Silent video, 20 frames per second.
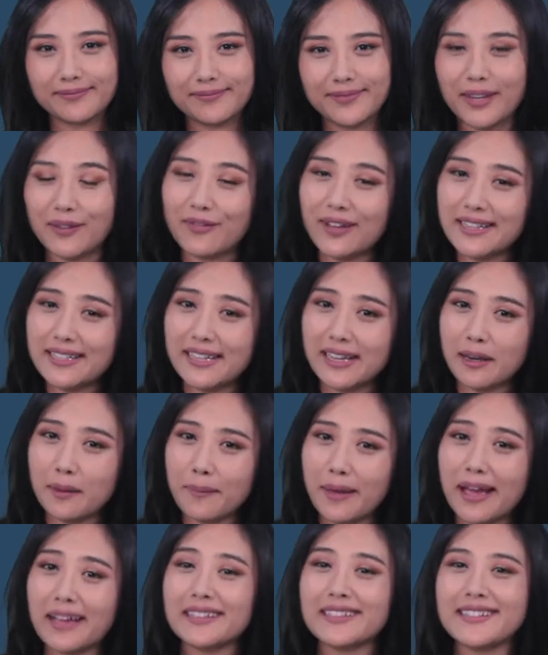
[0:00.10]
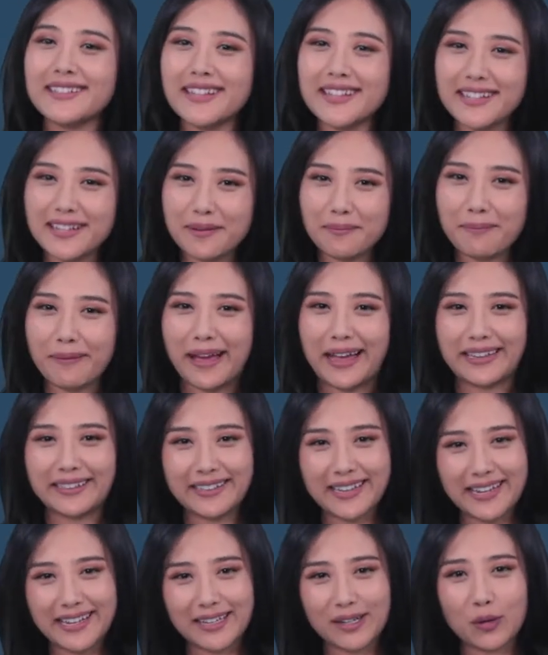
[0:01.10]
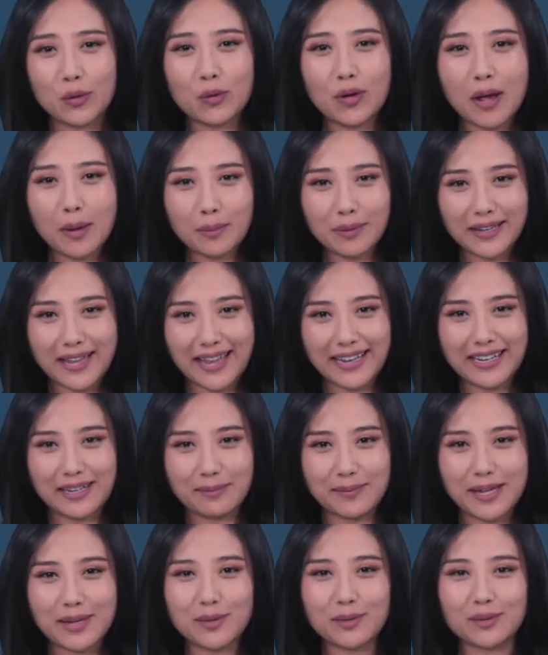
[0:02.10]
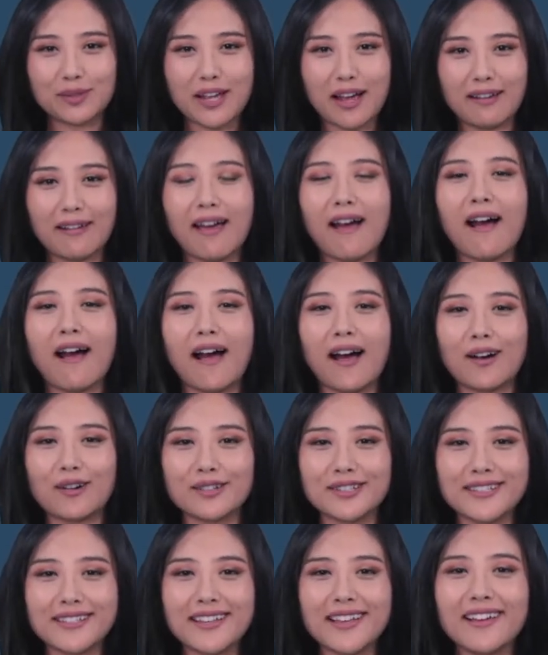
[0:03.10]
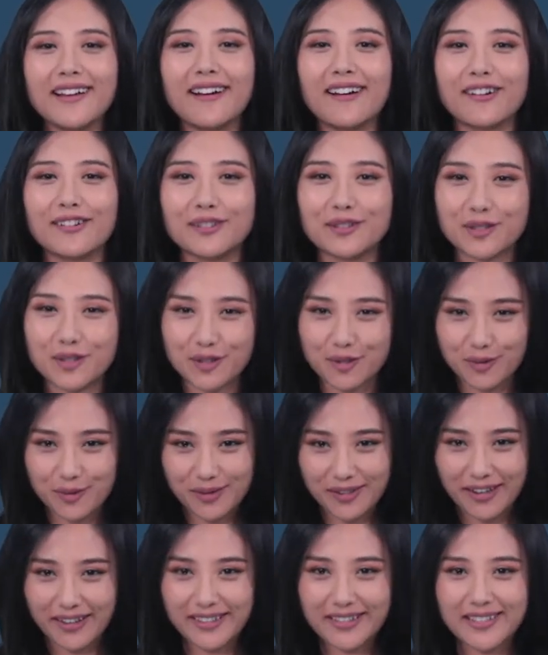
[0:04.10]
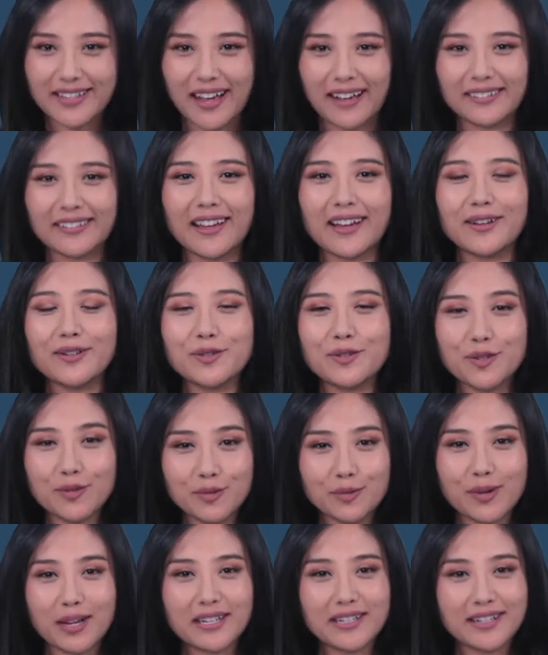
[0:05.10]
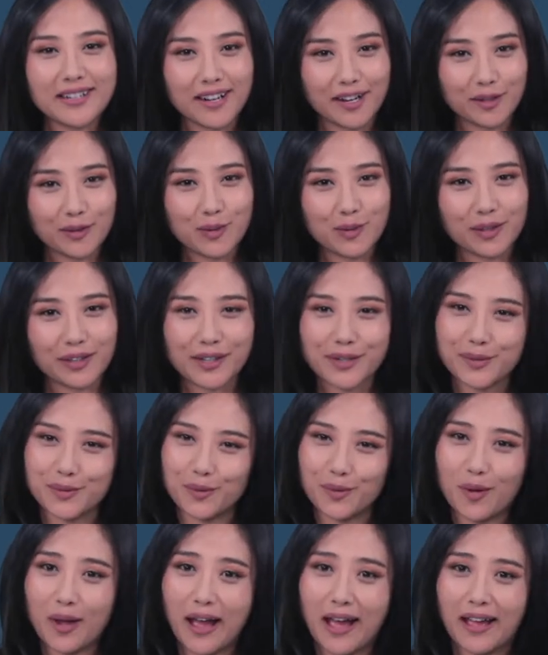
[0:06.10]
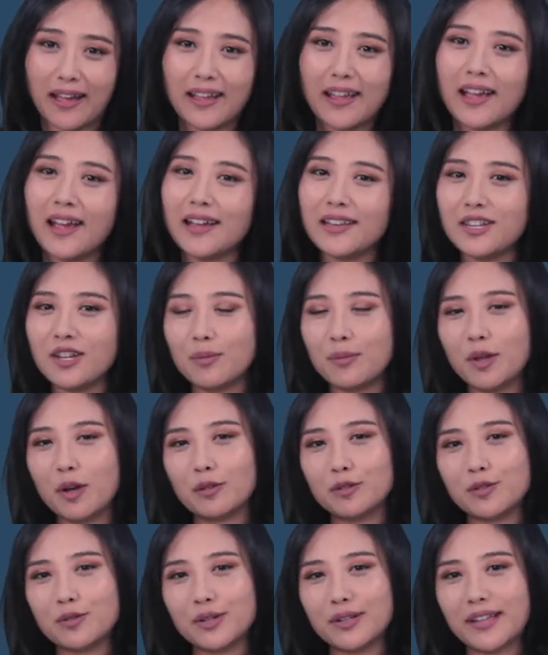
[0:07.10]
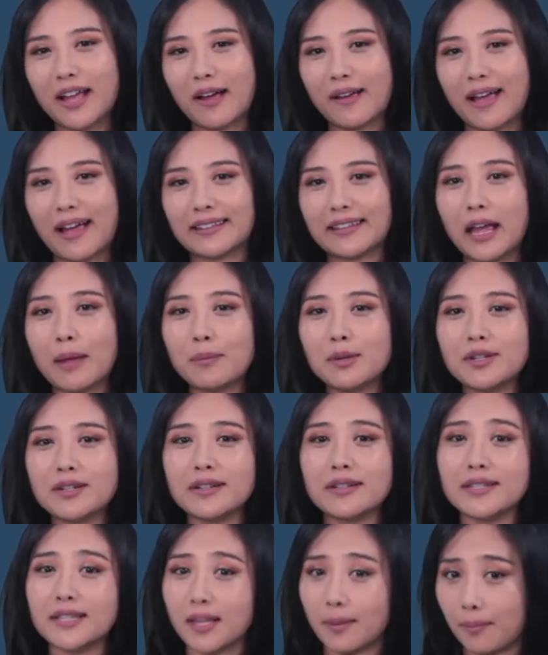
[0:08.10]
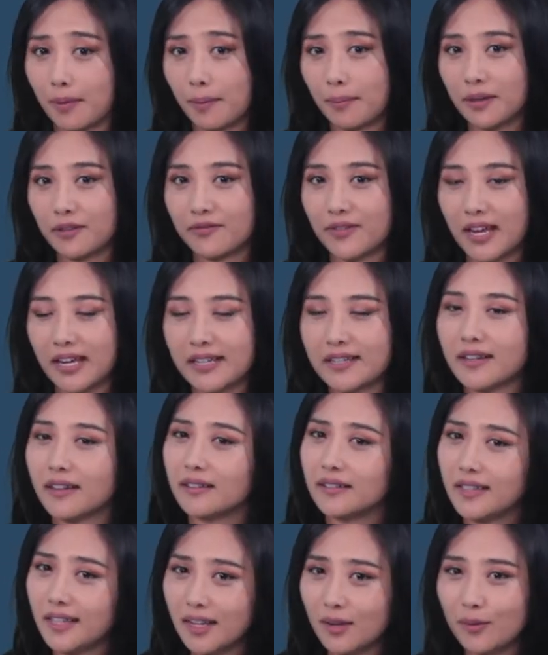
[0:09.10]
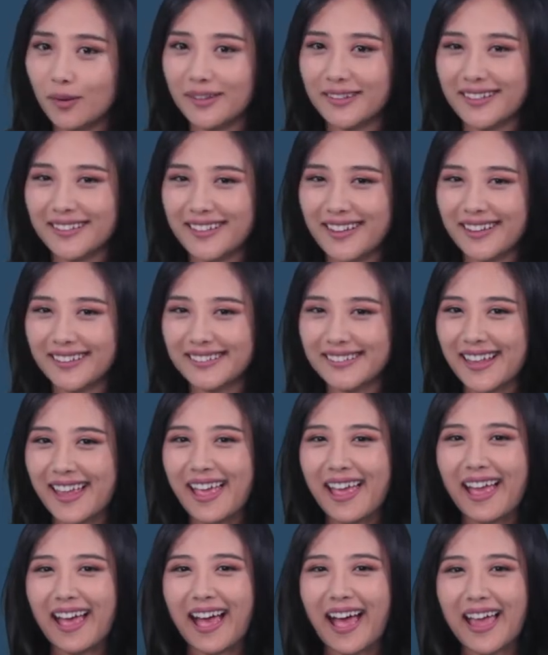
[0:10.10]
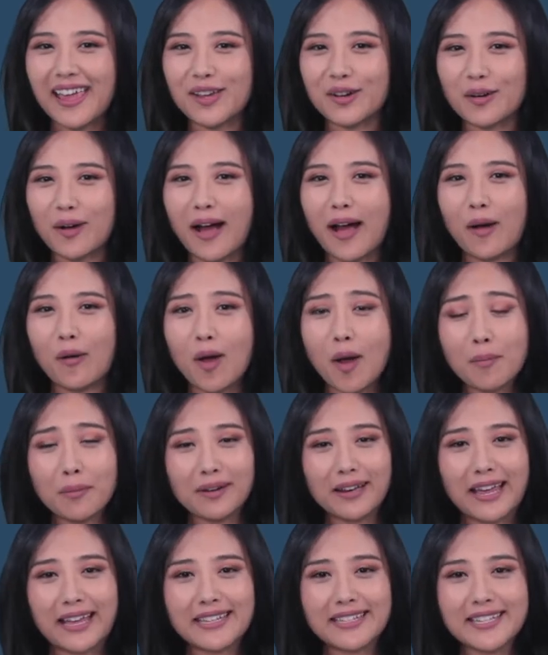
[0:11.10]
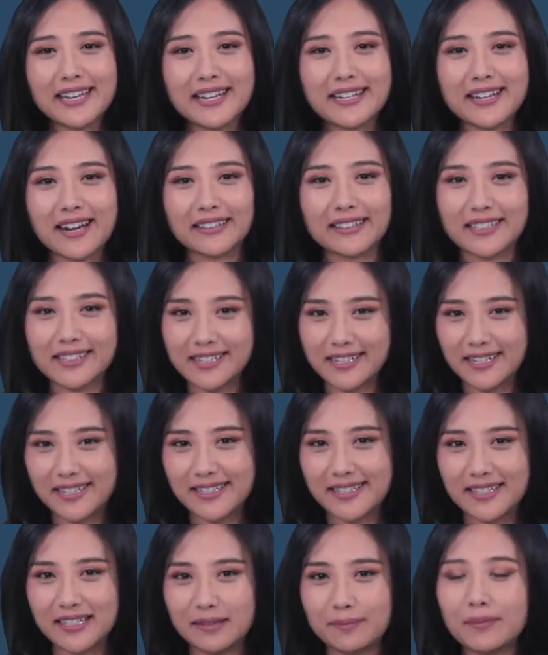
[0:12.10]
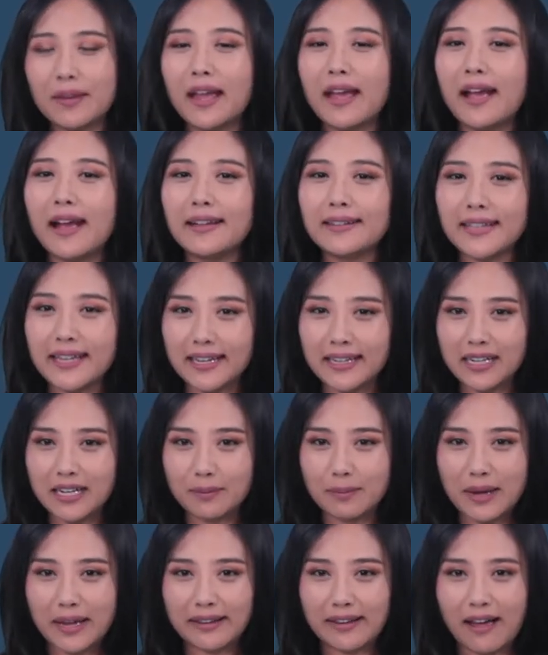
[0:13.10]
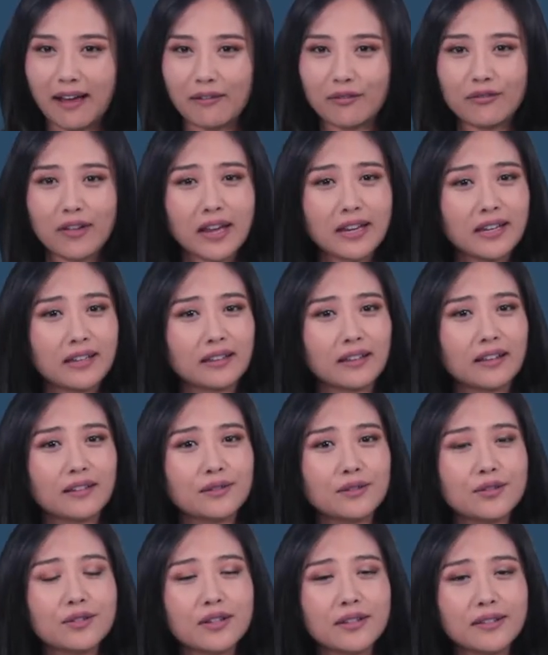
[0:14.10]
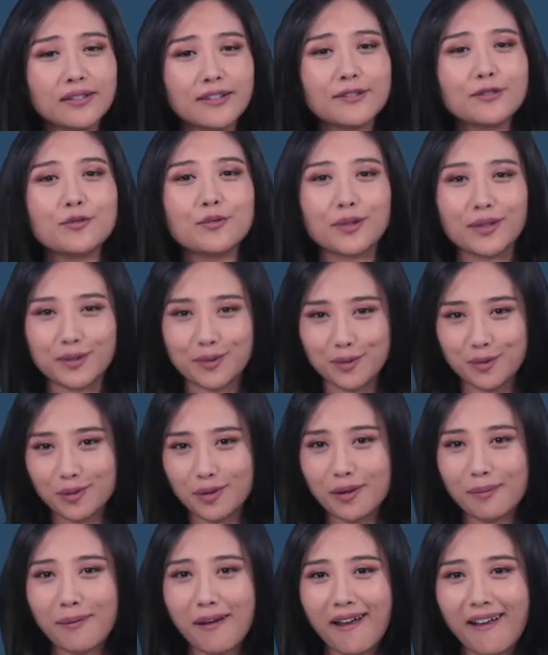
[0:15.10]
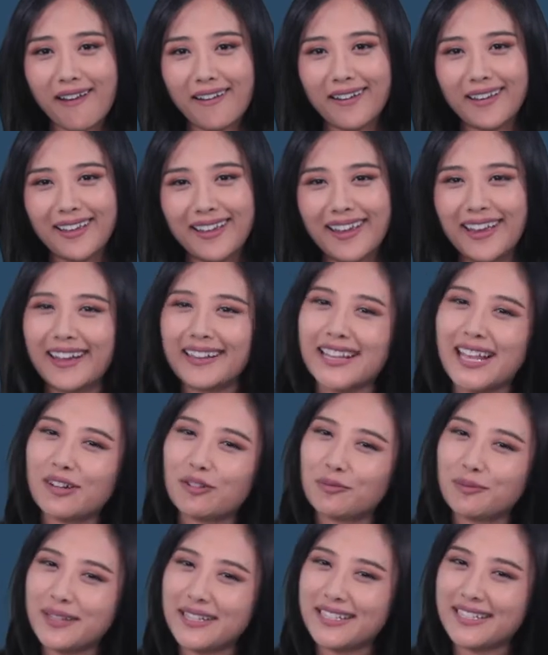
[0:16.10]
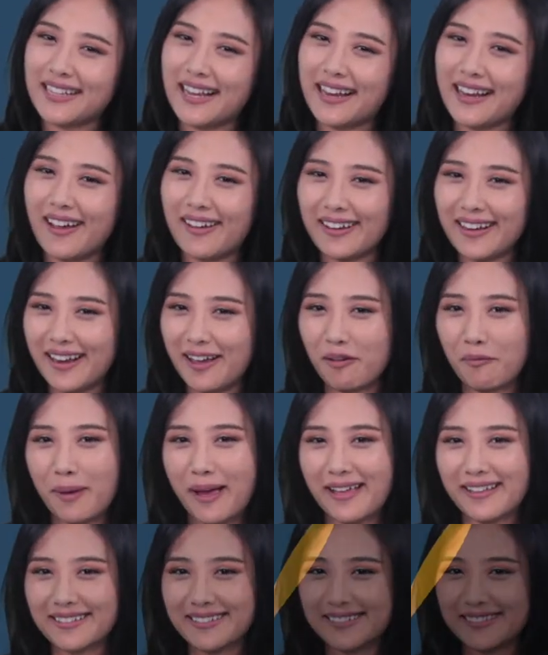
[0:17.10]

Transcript: 你发现了吗？真人版电影《花木兰》里面用到了好些耳熟能详的中文成语和俗话，你有没有注意到呀？他们是怎么被翻译成英文的呢？还有啊，《花木兰剑》上的刻字，电影里面呢，翻译的真的准确吗？来，我们一起来聊一聊吧。